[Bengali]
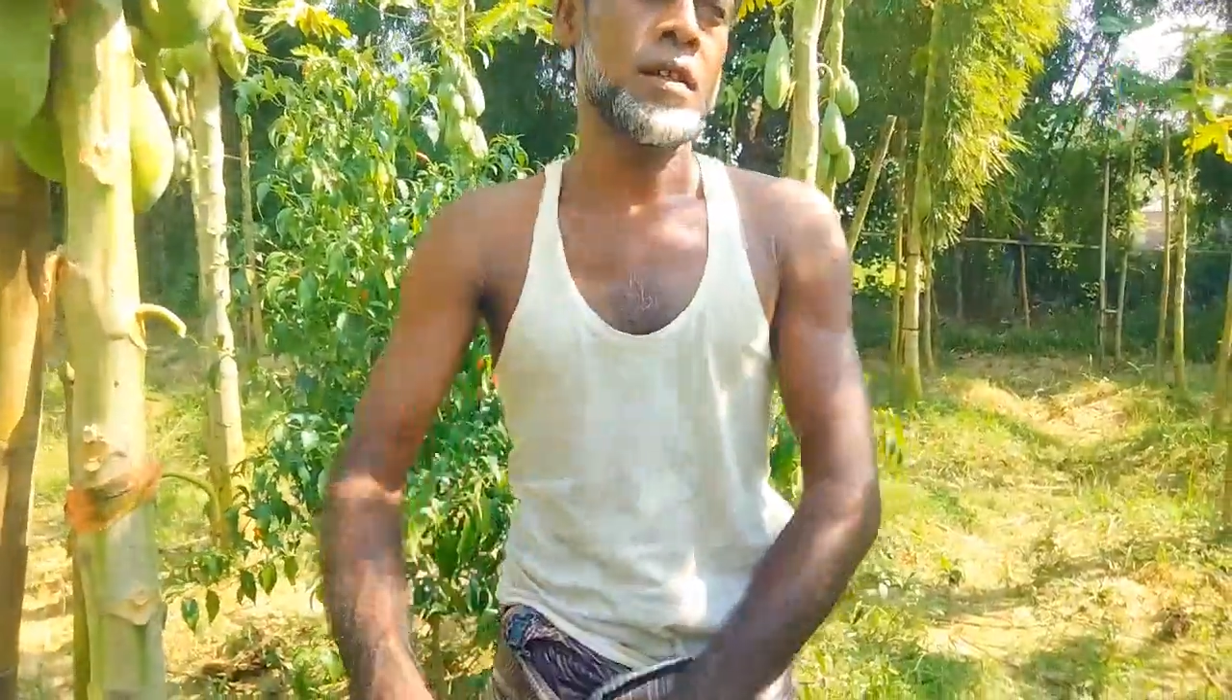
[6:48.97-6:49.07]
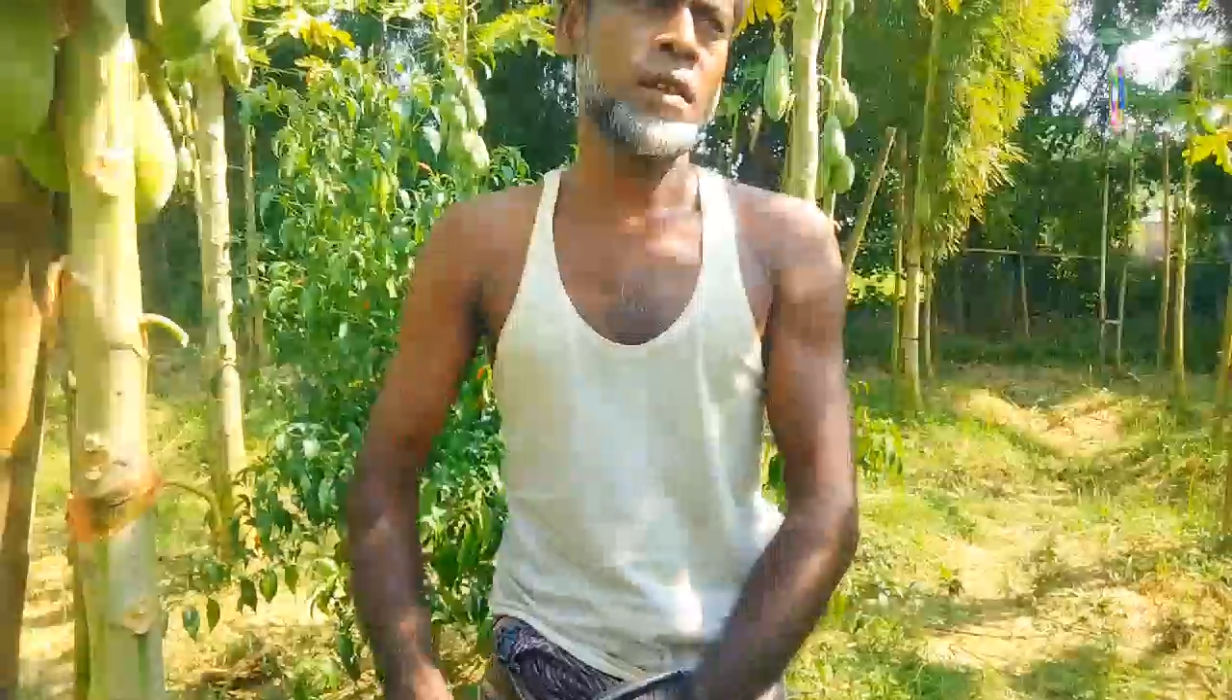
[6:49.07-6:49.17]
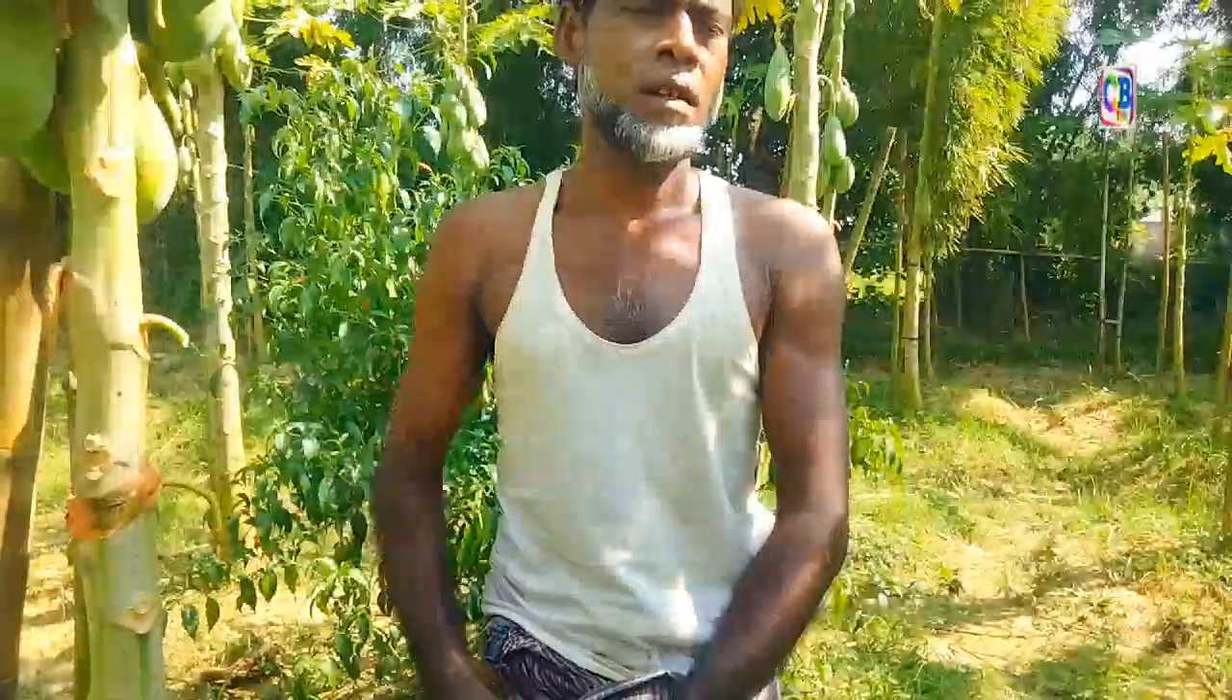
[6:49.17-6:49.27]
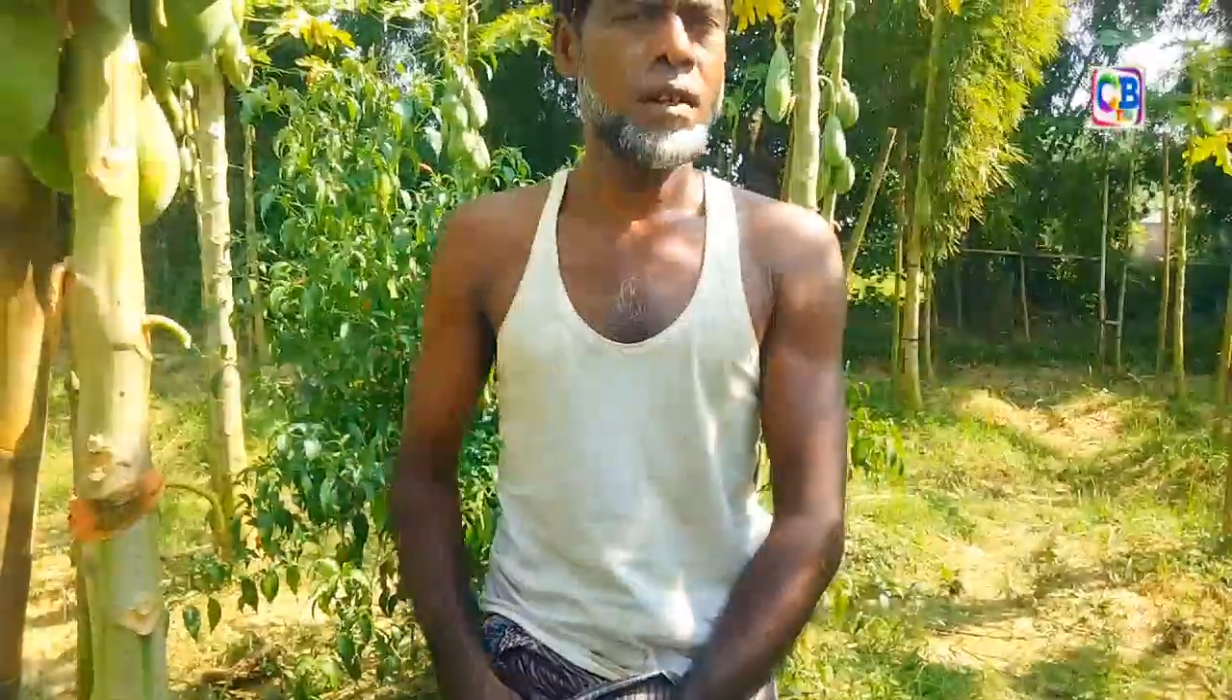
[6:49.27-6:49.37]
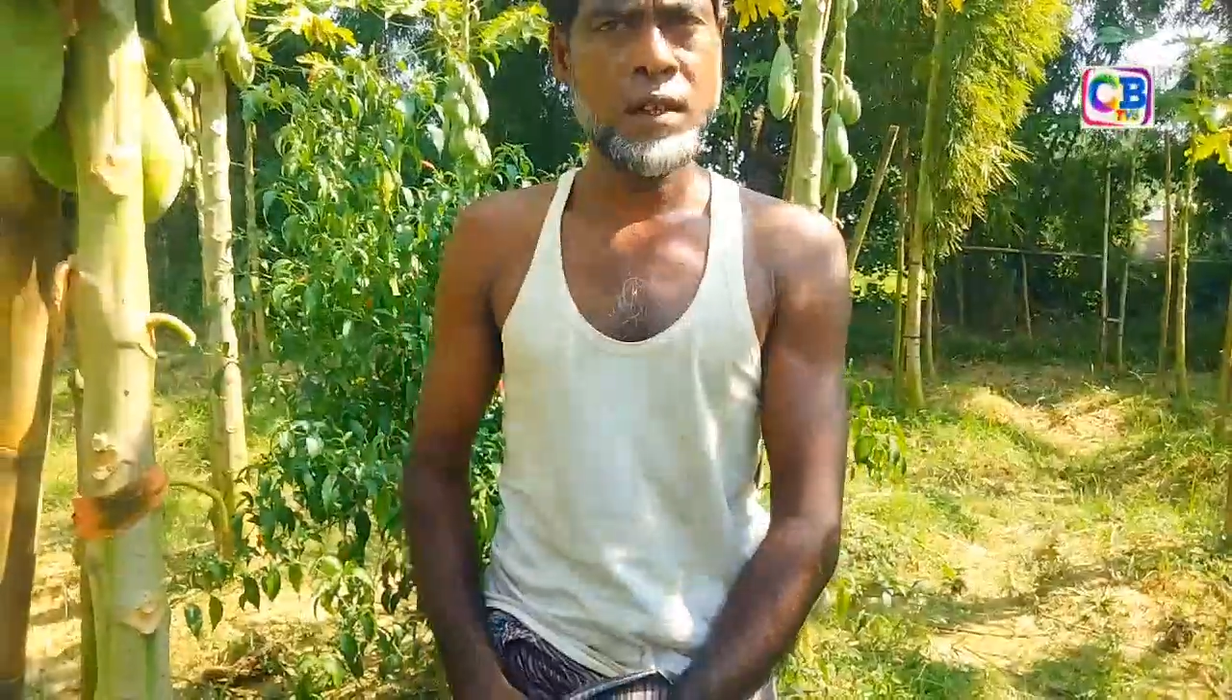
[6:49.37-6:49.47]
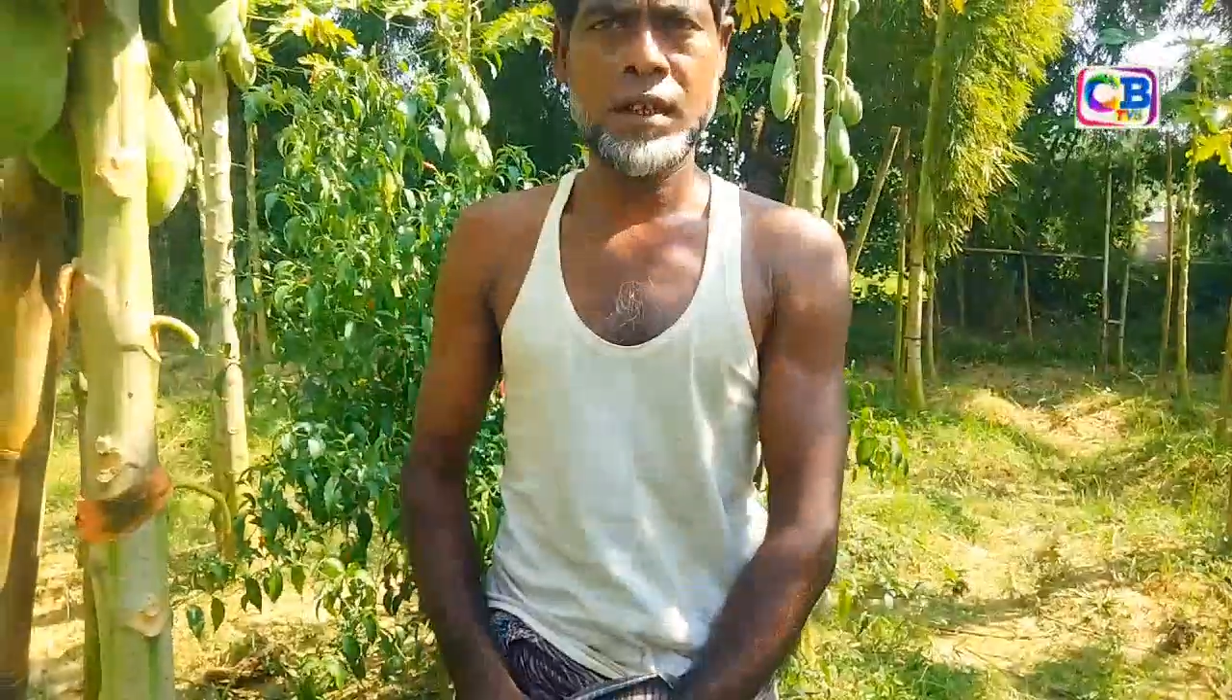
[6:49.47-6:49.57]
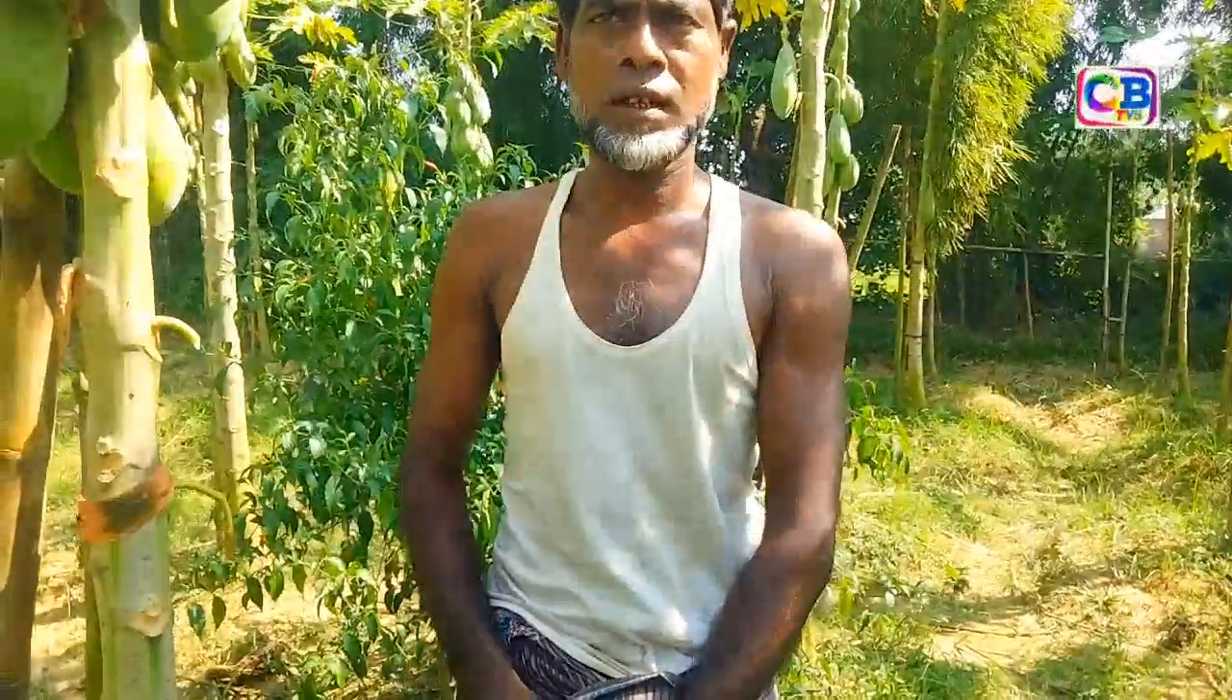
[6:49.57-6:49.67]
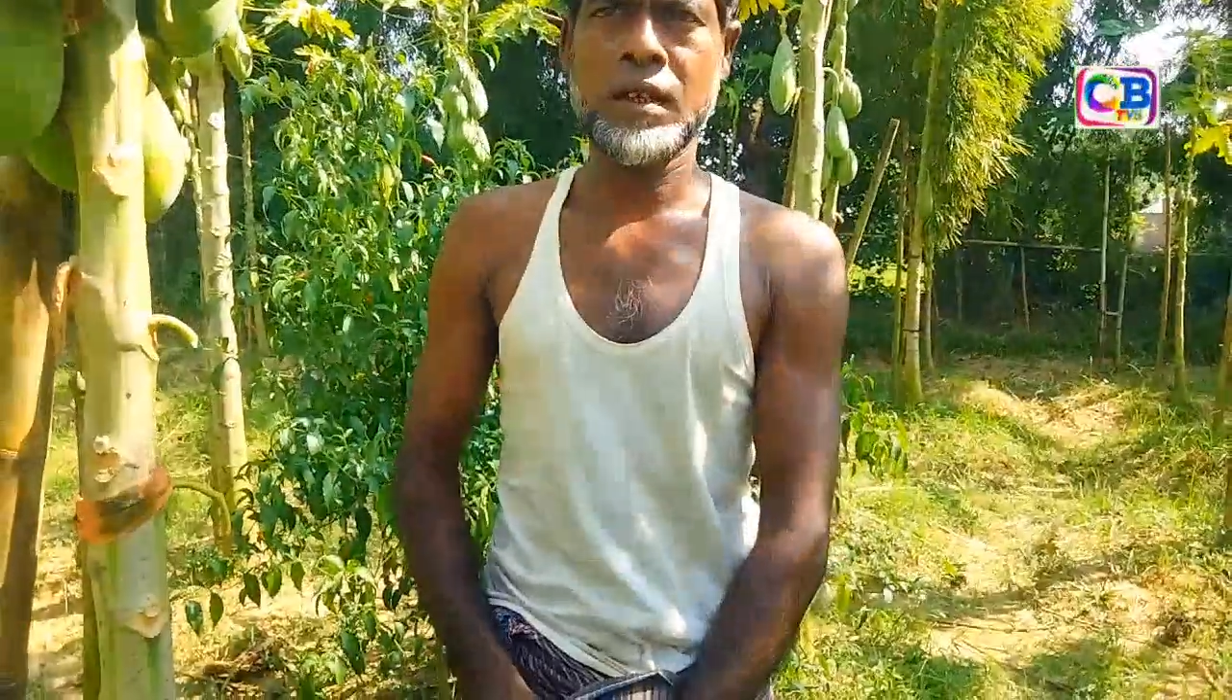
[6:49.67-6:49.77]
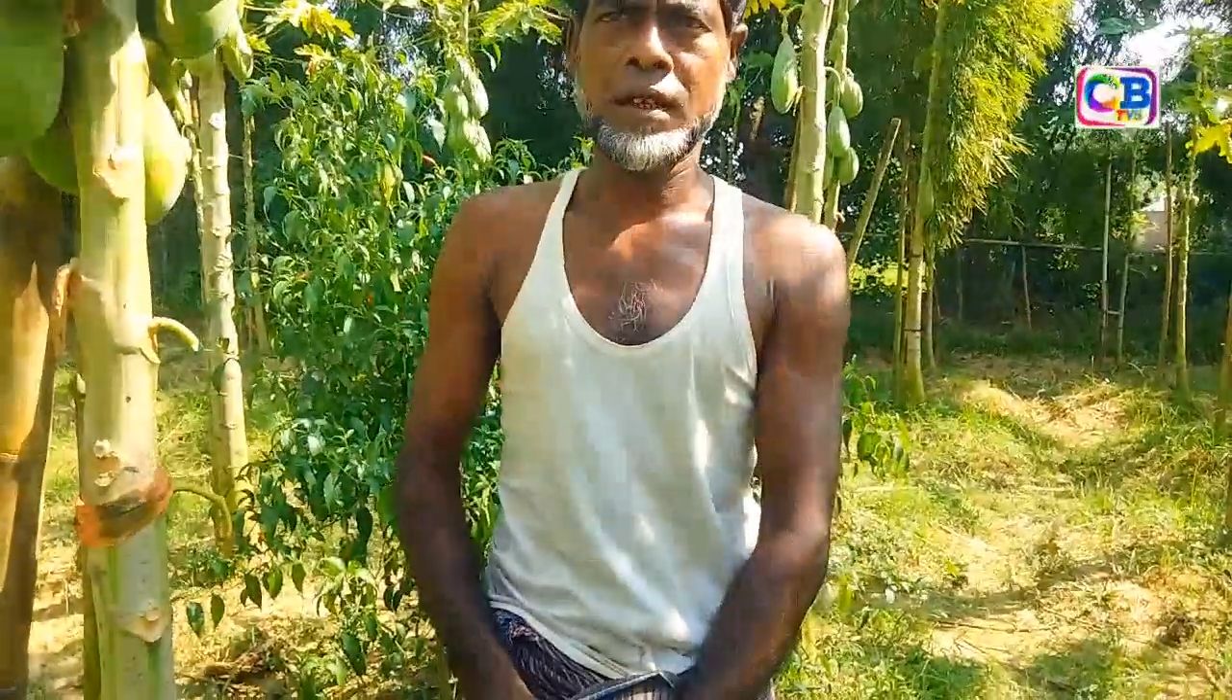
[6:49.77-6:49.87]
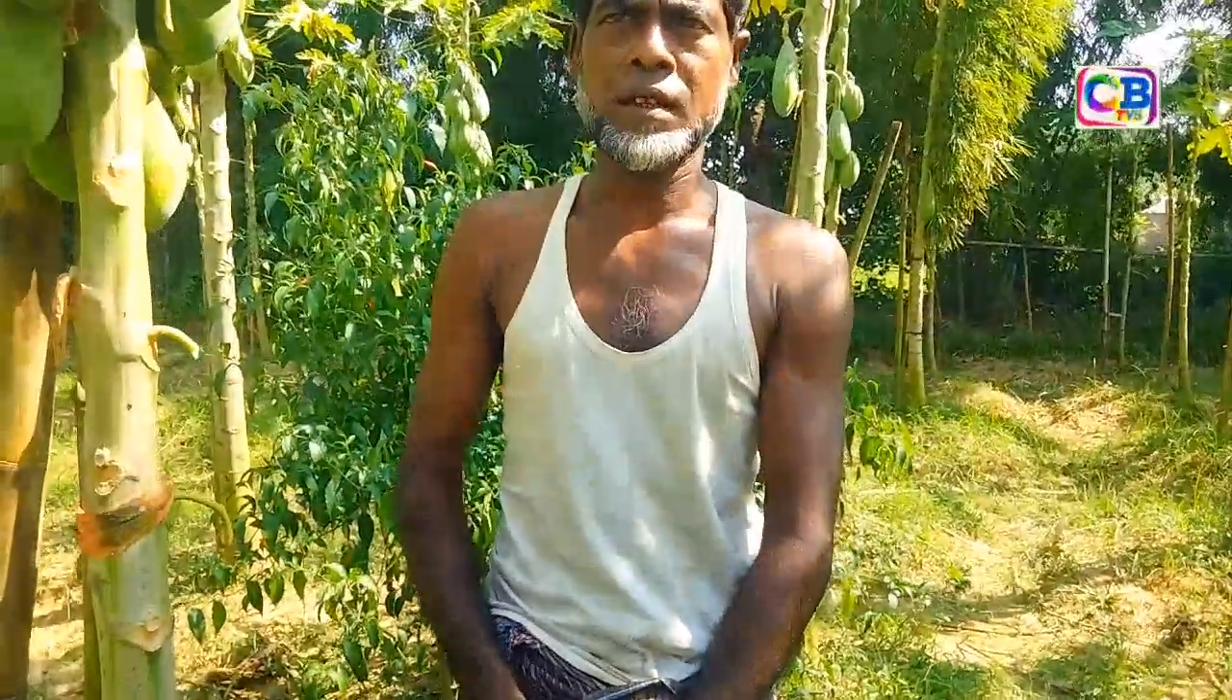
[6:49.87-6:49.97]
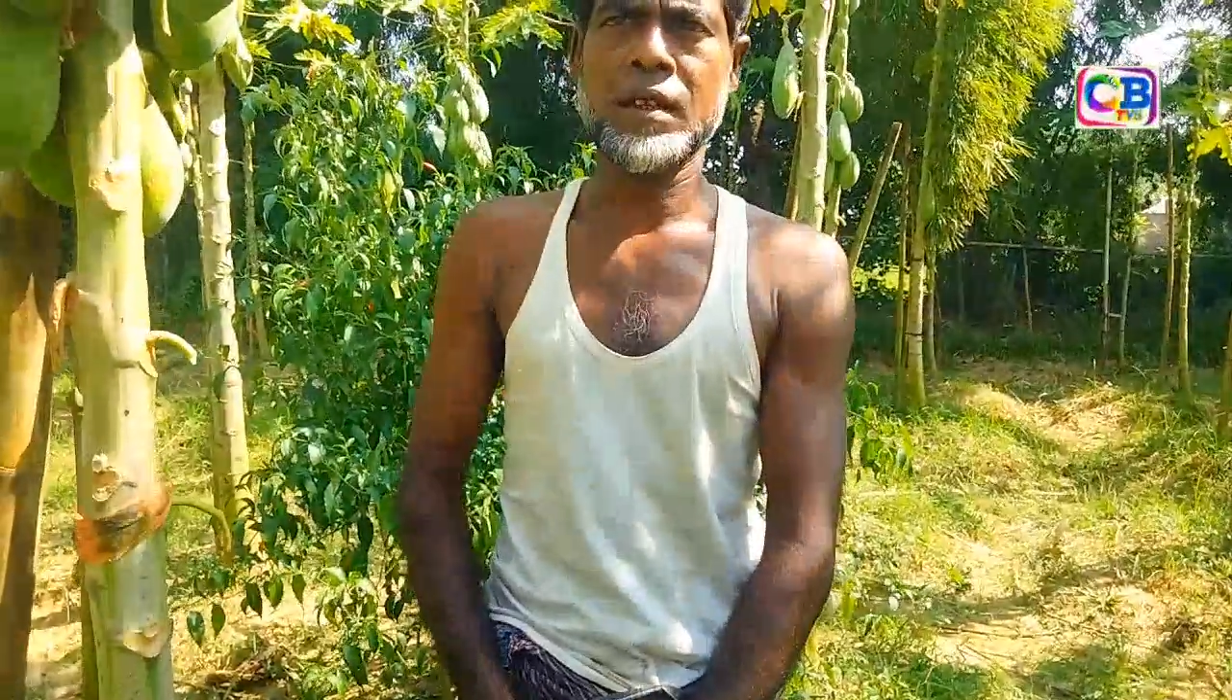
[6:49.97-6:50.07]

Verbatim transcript: বিক্রি করেন মনে হয়